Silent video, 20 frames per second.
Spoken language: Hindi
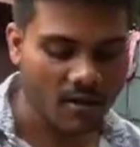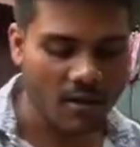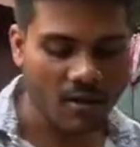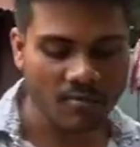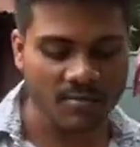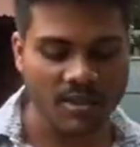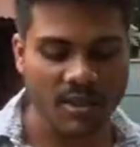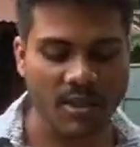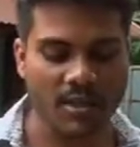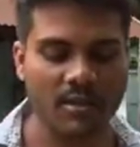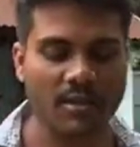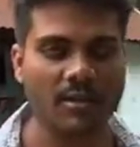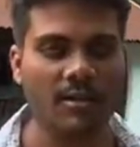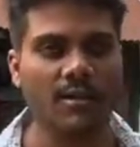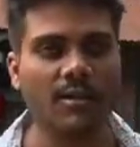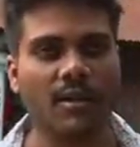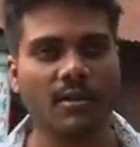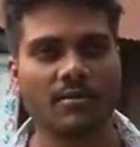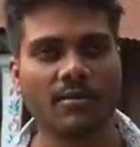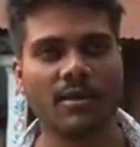और हम जहाँ
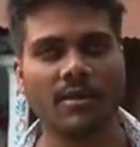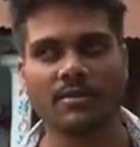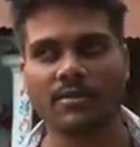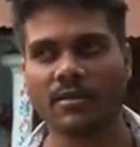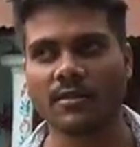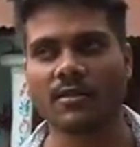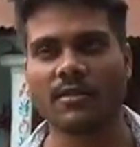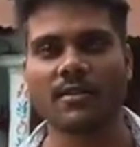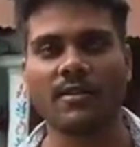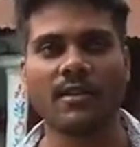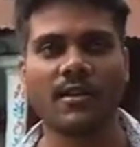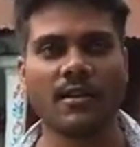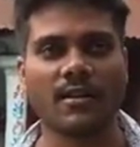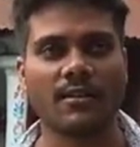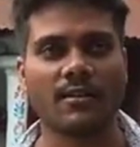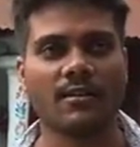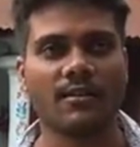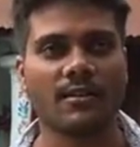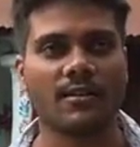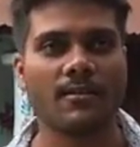घर हैं आप देख सकते हैं ये
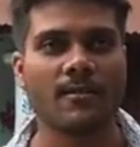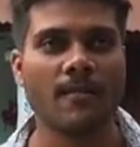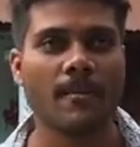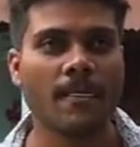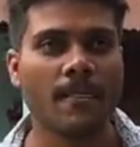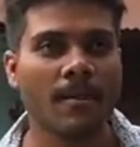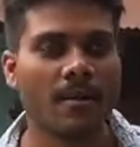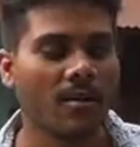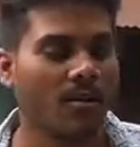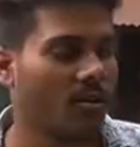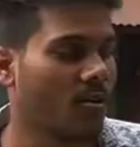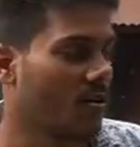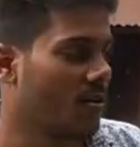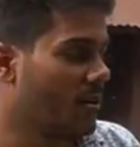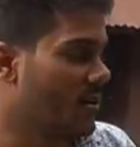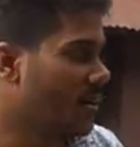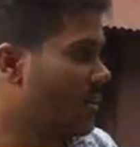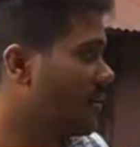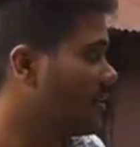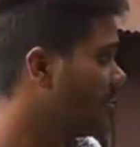आंगन है और यह